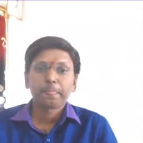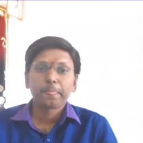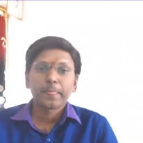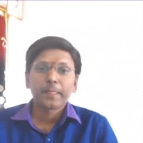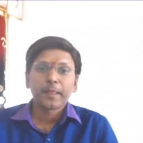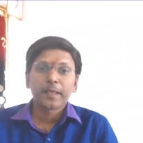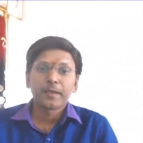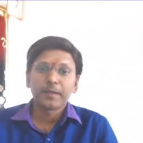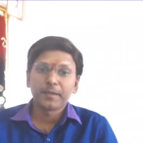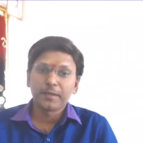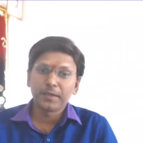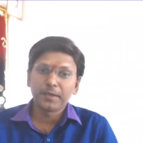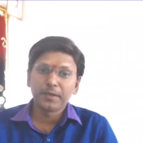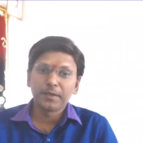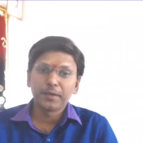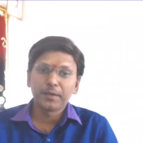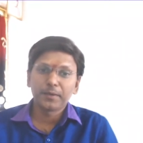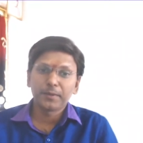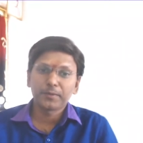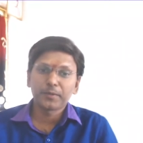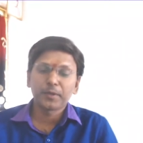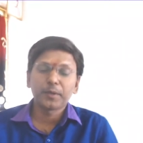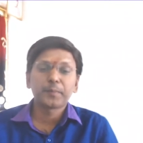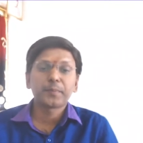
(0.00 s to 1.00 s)
நேரிலேயோ
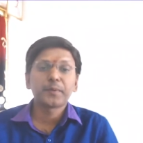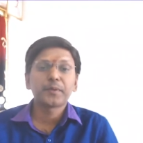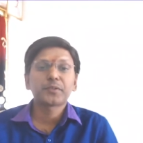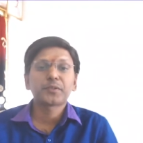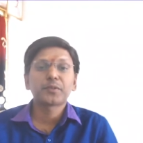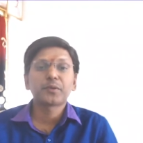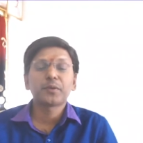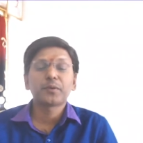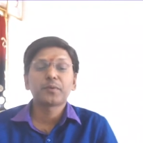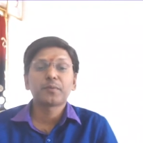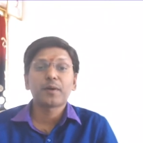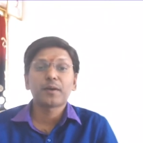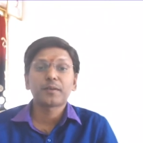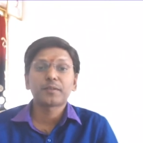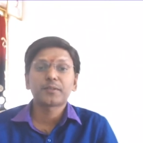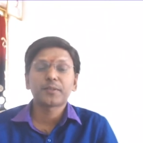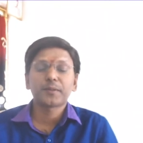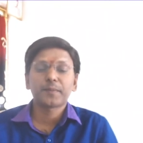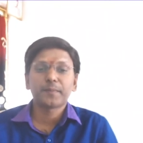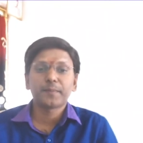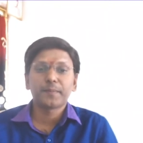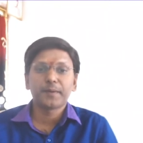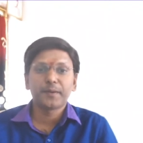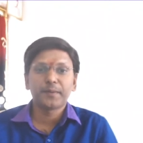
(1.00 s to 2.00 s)
தொலைபேசியிலோ
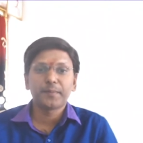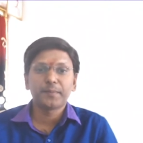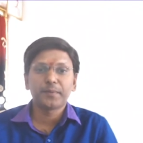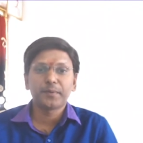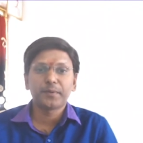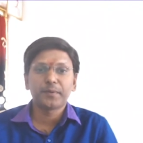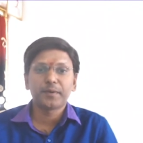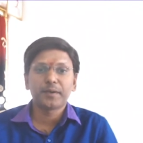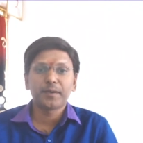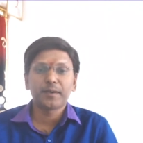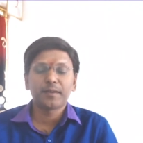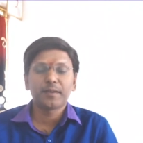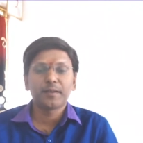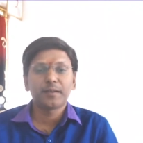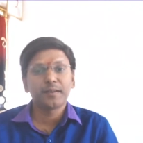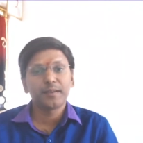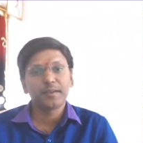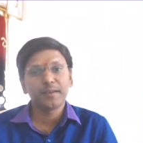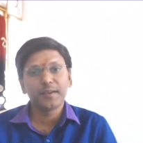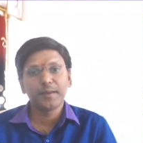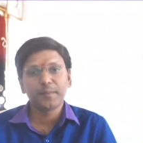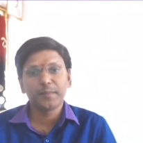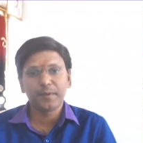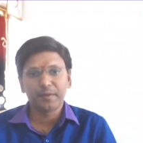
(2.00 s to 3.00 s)
வாட்ஸ்அப் மெயில் போன்ற
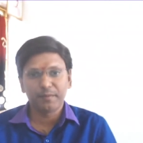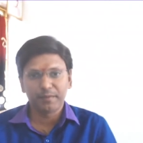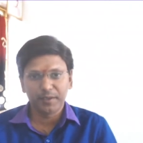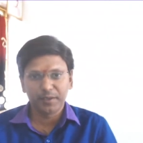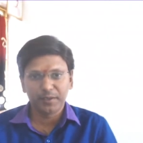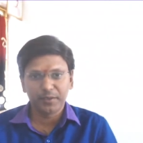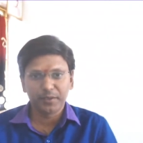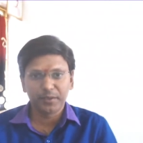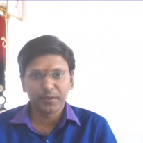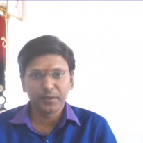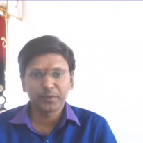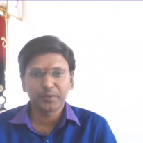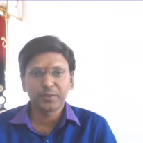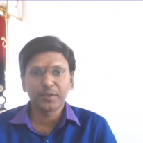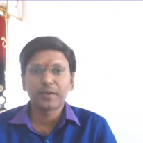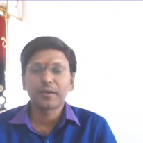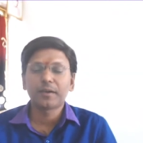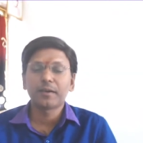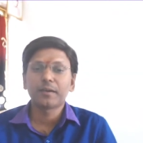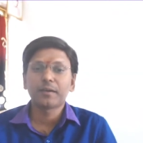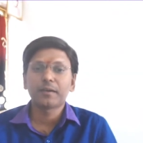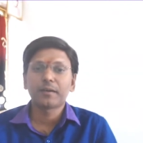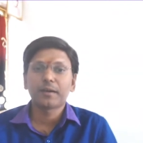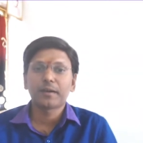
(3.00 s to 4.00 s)
இன்ன பிரபலைகளிலோ
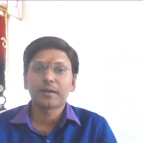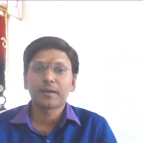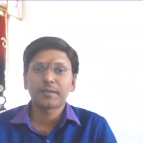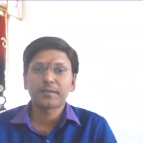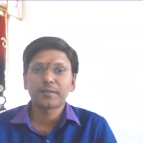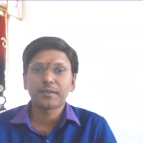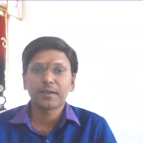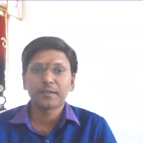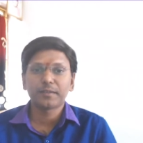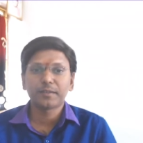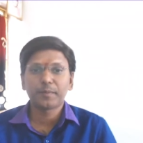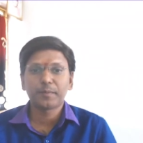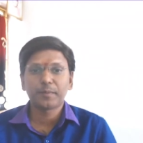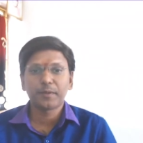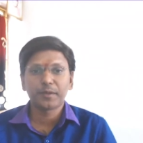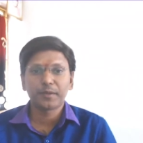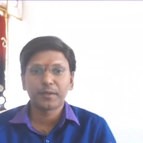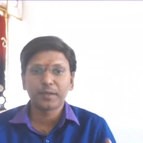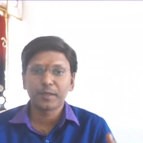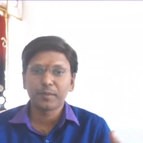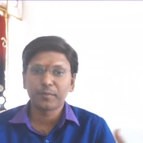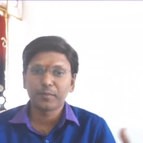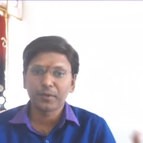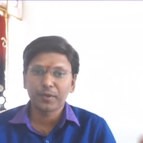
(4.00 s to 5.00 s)
தங்களுக்கான ஜாதக
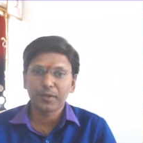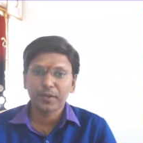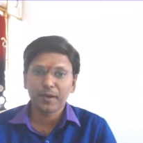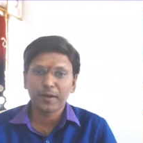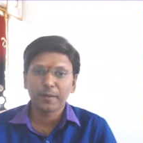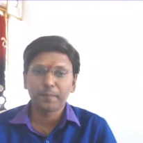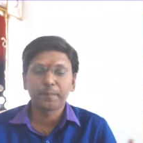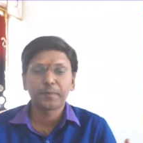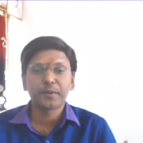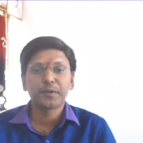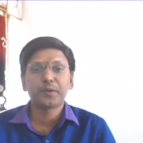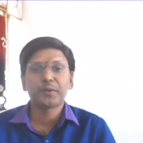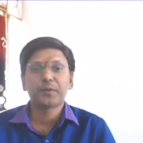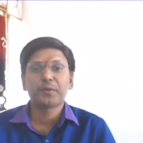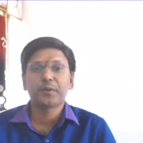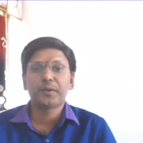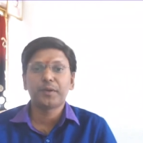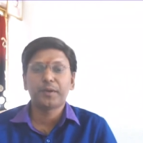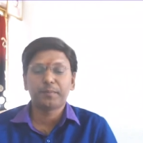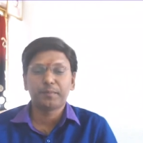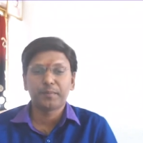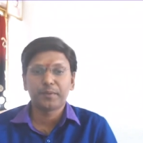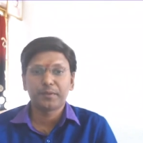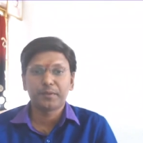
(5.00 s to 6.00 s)
பலன்களை முறையாக பெற்றுக்கொண்ட
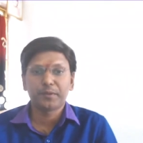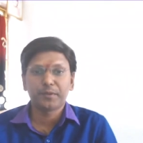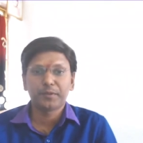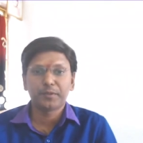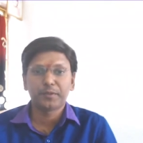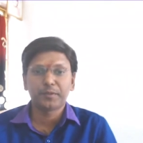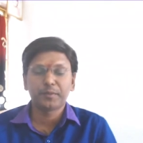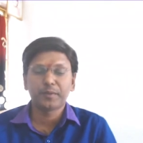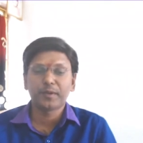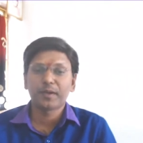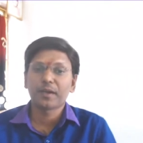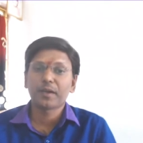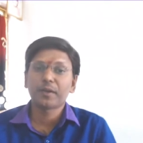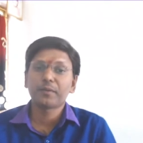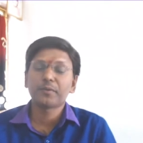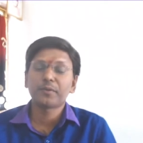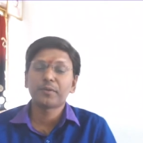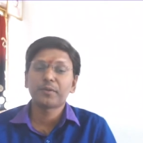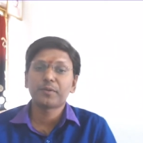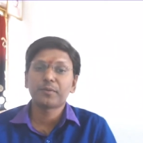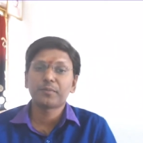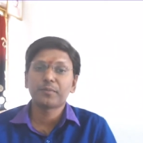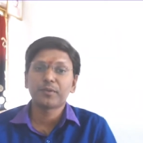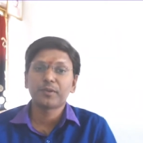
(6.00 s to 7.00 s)
நண்பர்களுக்கும்
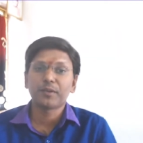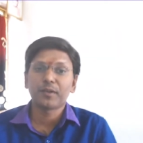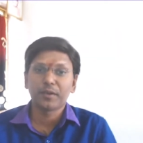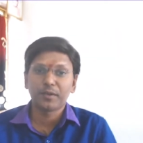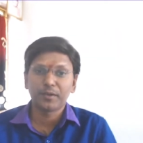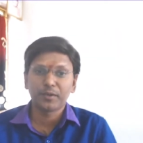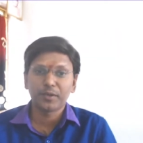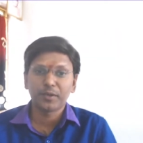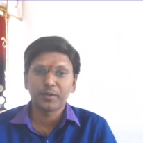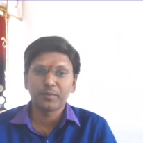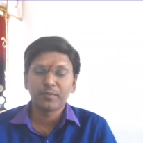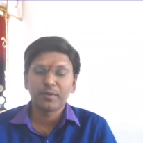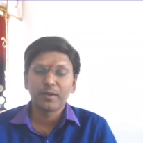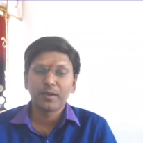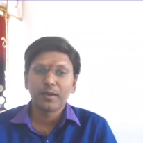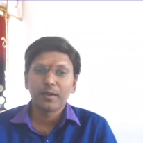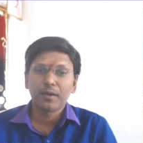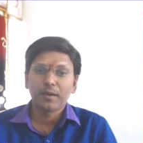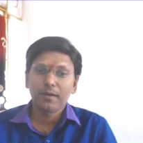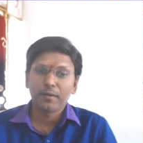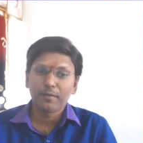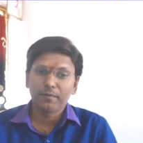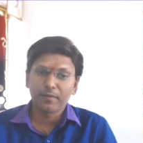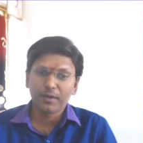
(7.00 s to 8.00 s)
அனைவருக்கும் நன்றி
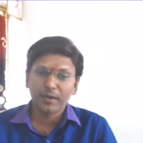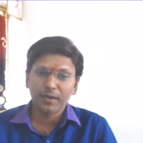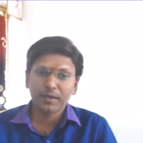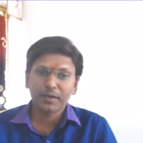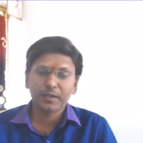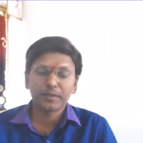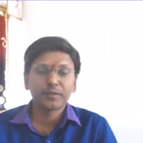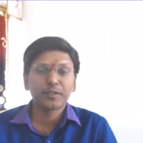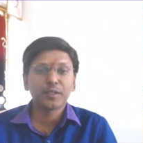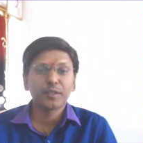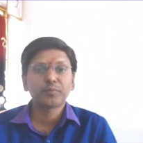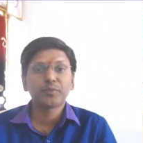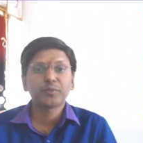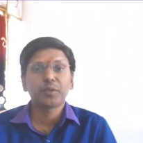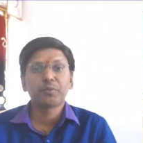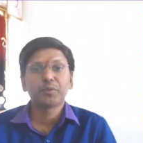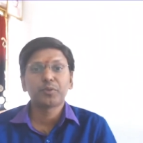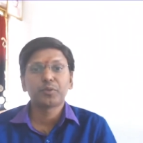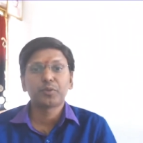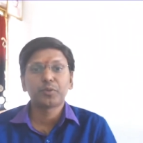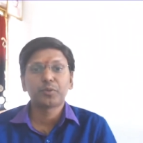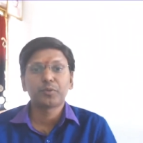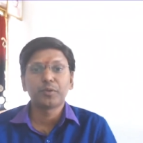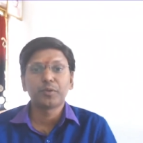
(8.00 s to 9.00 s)
வணக்கத்தையும்
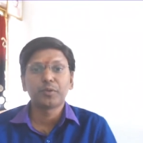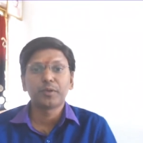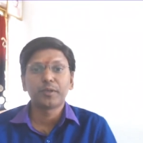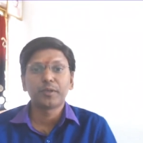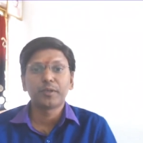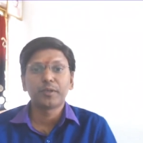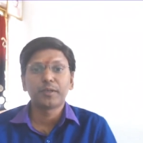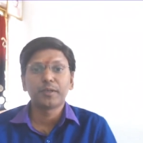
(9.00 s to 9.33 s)
தெரிவித்துக் கொள்கிறேன்